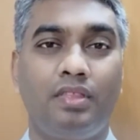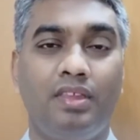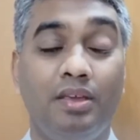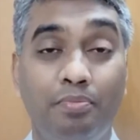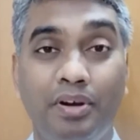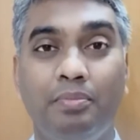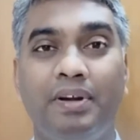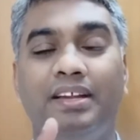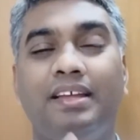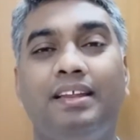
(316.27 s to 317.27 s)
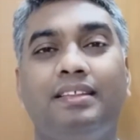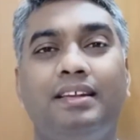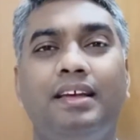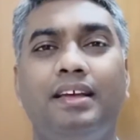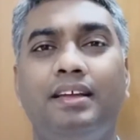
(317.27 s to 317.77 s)
இப்படிப்பட்ட
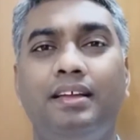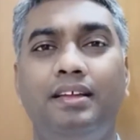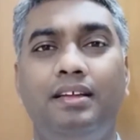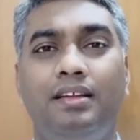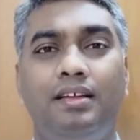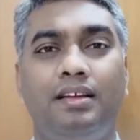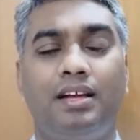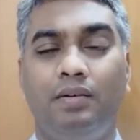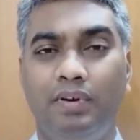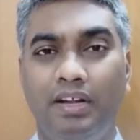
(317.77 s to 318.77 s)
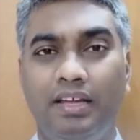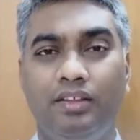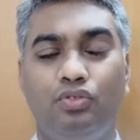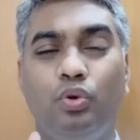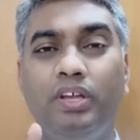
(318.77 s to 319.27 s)
நேரத்துல கவலை
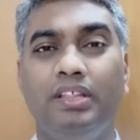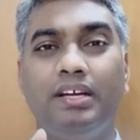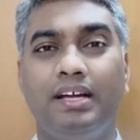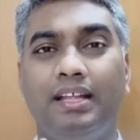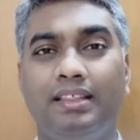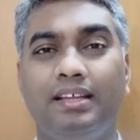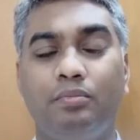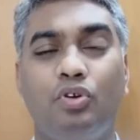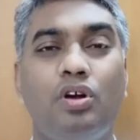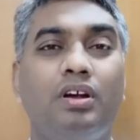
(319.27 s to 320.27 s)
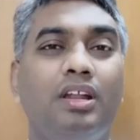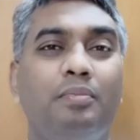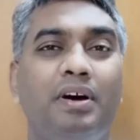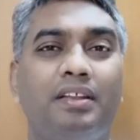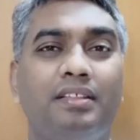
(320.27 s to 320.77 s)
தோய்ந்த அந்த முகங்களை
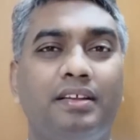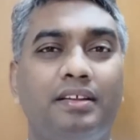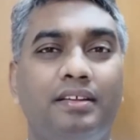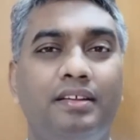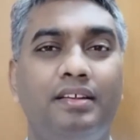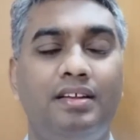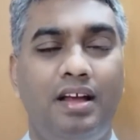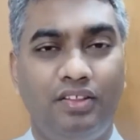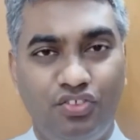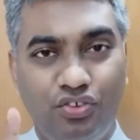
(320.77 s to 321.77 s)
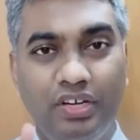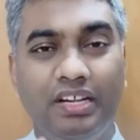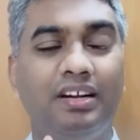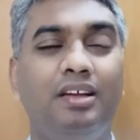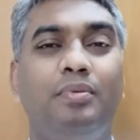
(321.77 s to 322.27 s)
பார்த்து அந்த
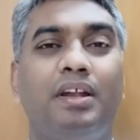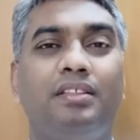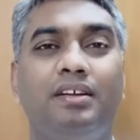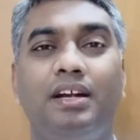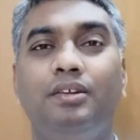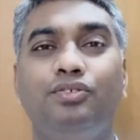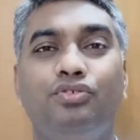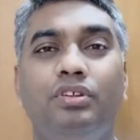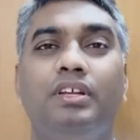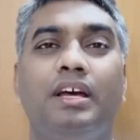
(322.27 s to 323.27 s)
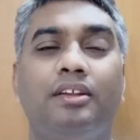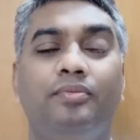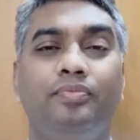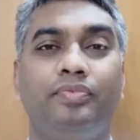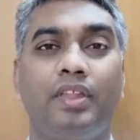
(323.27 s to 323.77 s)
சீடர்களை பார்த்து அண்டவர் சொல்லுகிறார்
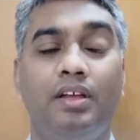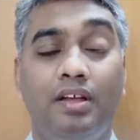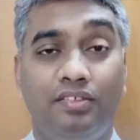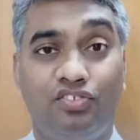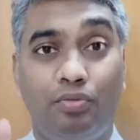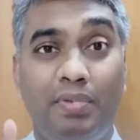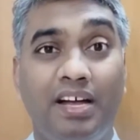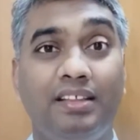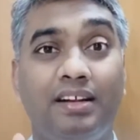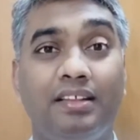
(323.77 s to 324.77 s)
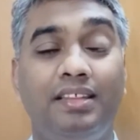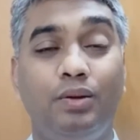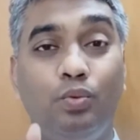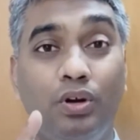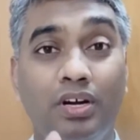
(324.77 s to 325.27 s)
சமாதானத்தை
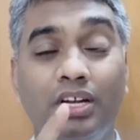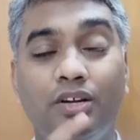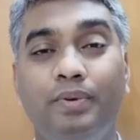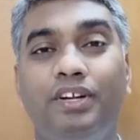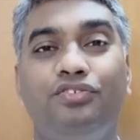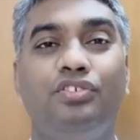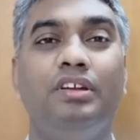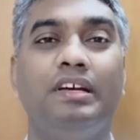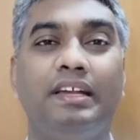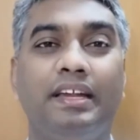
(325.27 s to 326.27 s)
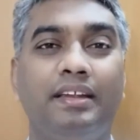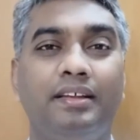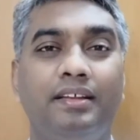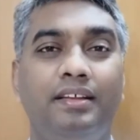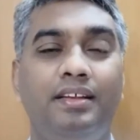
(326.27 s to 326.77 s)
உங்களுக்கு விட்டு சொல்லுகிறேன்
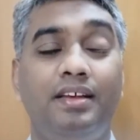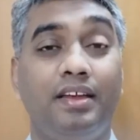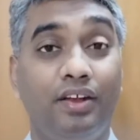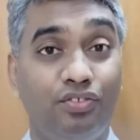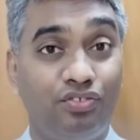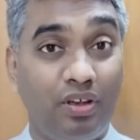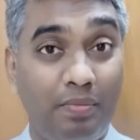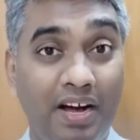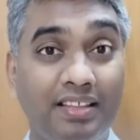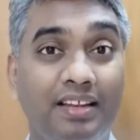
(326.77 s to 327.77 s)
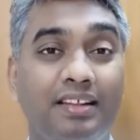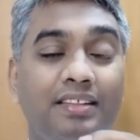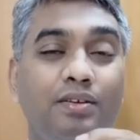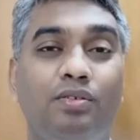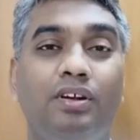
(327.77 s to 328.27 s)
என்
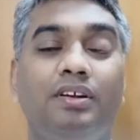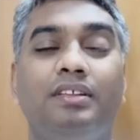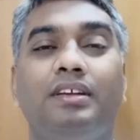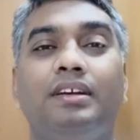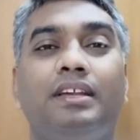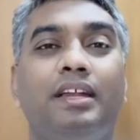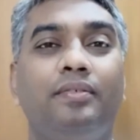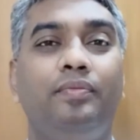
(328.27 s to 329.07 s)
சமாதானத்தை உங்களுக்கு தருகிறேன்